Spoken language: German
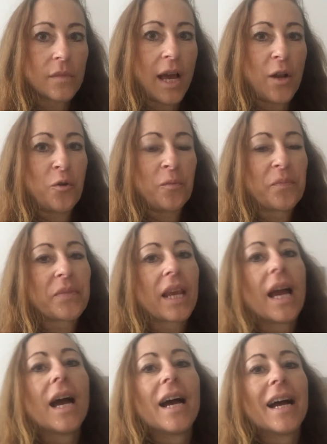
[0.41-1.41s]
Hallo.
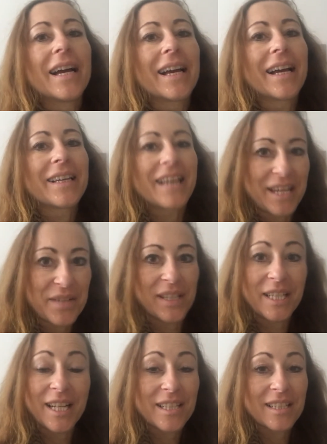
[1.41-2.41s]
Ja, ich
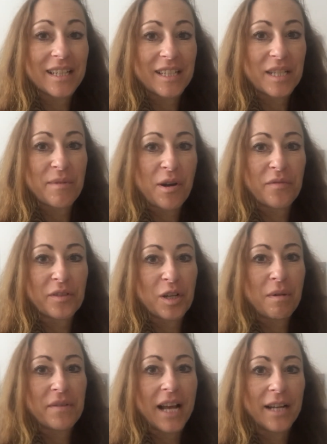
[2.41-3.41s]
werde in letzter Zeit immer öfter
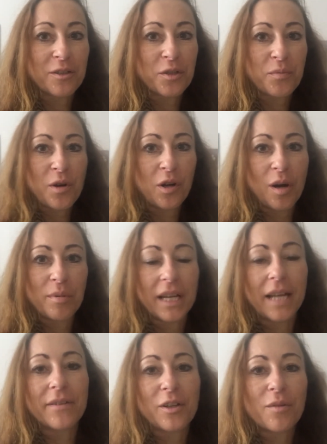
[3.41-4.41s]
nochmal wieder angesprochen, ob
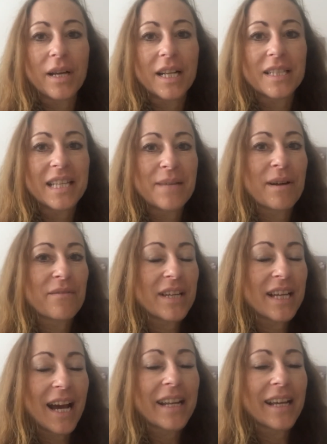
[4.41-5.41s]
ich einfach nochmal das Thema
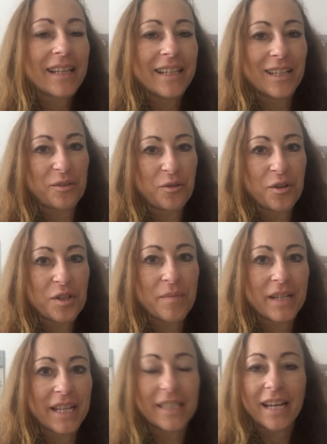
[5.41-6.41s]
vegan erklären könnte.
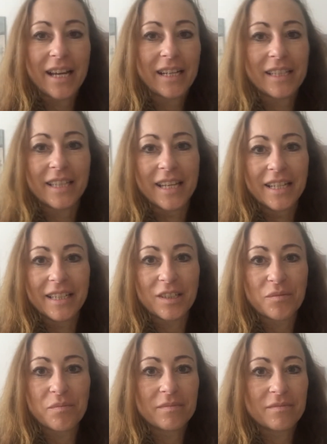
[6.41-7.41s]
Man denkt ja eigentlich,
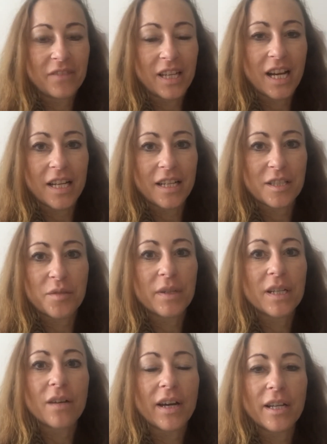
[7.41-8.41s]
ähm, vegan, das ist
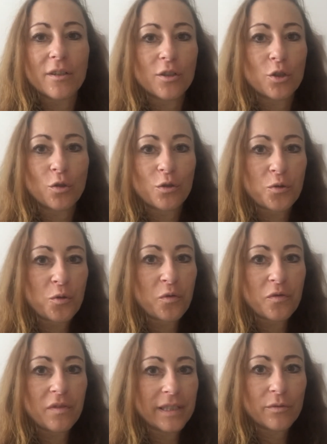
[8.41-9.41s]
mittlerweile schon
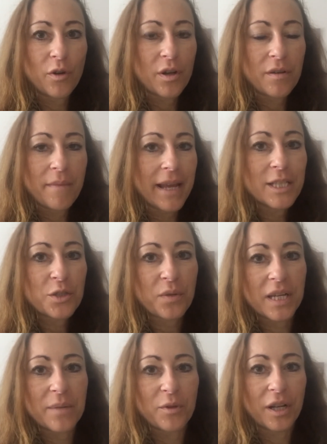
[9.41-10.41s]
so was von
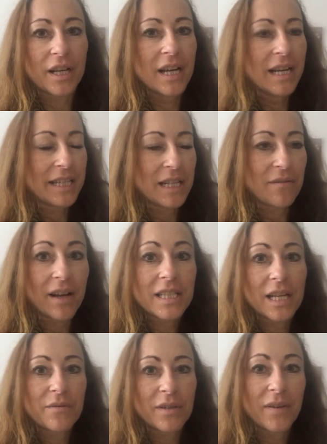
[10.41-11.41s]
Mainstream oder jeder weiß
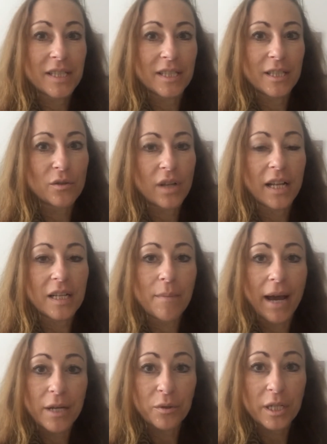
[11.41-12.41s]
einfach, was es ist oder hat eine
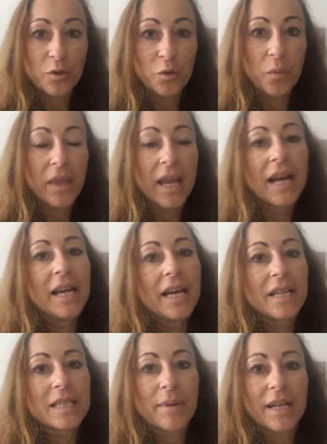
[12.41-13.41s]
Meinung dazu.
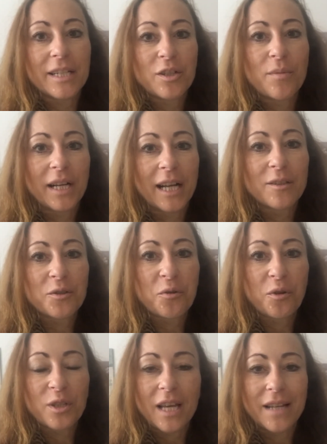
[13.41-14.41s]
Deshalb erkläre ich nochmal ganz
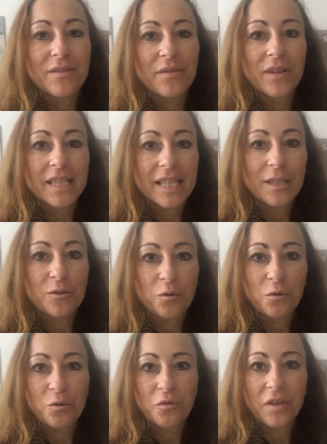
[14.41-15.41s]
kurz einfach, was ich
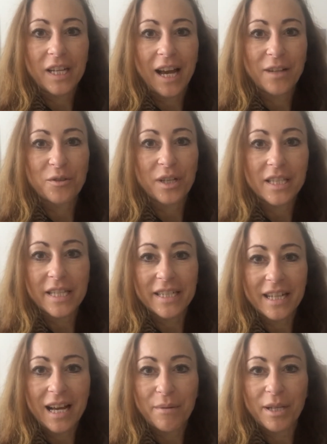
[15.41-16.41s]
so zu vegan zu
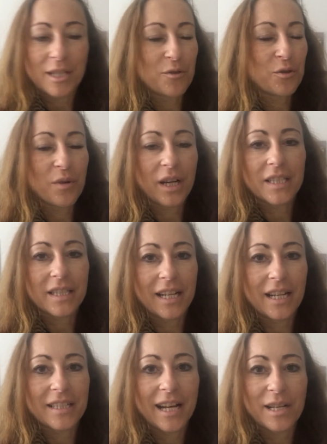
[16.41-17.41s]
erzählen habe. Das ist natürlich nur ein ganz
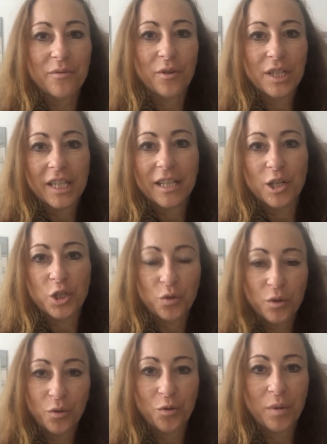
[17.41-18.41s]
kleiner Teil davon, ich kann eine
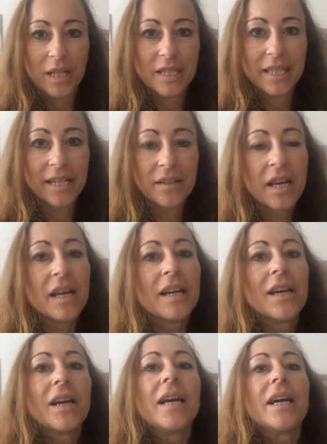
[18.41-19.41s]
Stunde drüber erzählen.
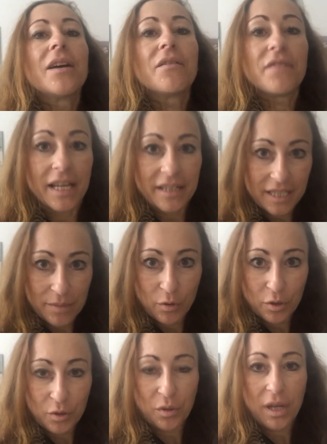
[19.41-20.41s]

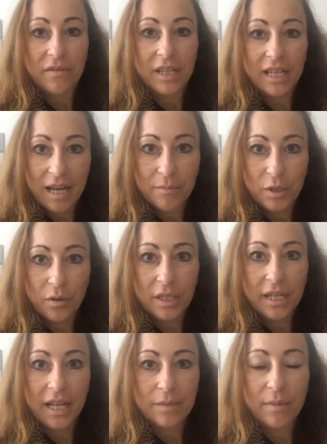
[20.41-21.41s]
Veganismus oder vegan
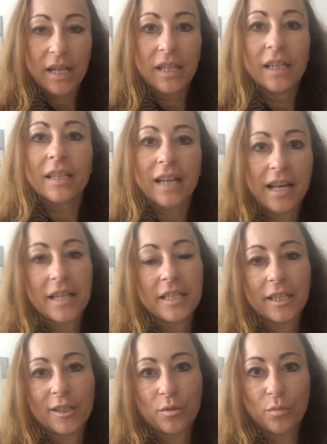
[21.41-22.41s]
bedeutet erstmal keine
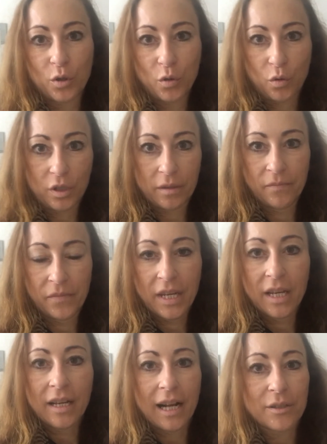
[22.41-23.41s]
tierischen Produkte.
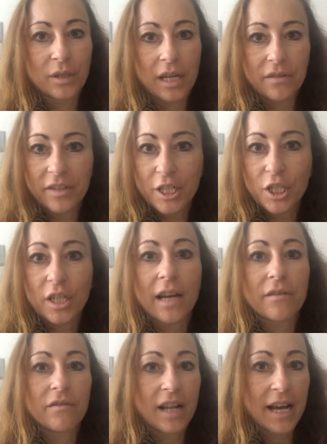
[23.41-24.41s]
Also kein Fisch,
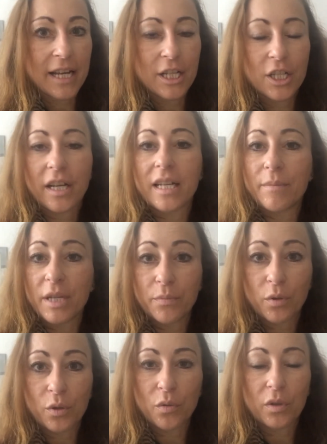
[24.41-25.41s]
kein Fleisch, keine
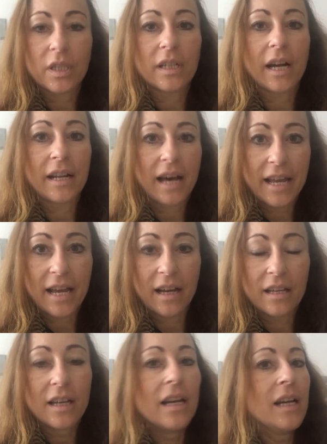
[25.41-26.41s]
Milchprodukte, keine
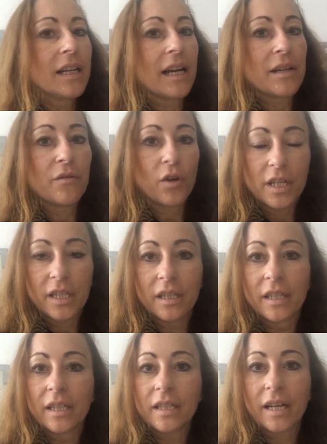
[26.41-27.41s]
Eier, keine Wolle,
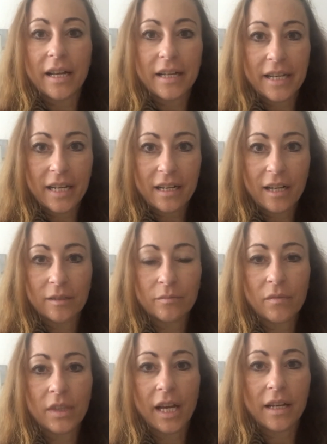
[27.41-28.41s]
kein Leder,
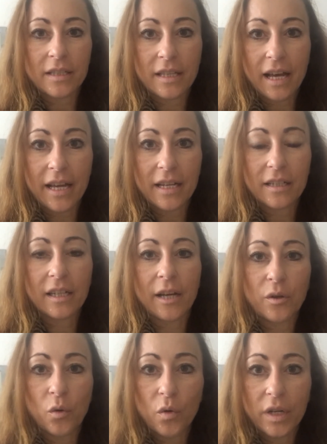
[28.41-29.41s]
keine Seide,
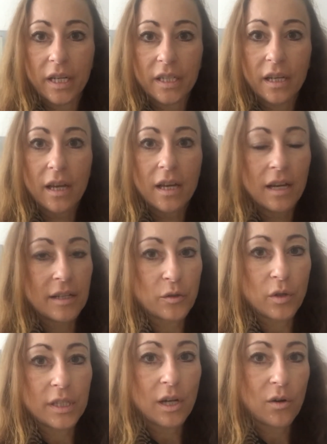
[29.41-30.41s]
kein Honig,
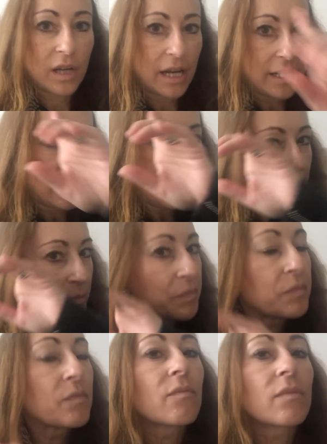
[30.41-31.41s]
natürlich auch keine ähm,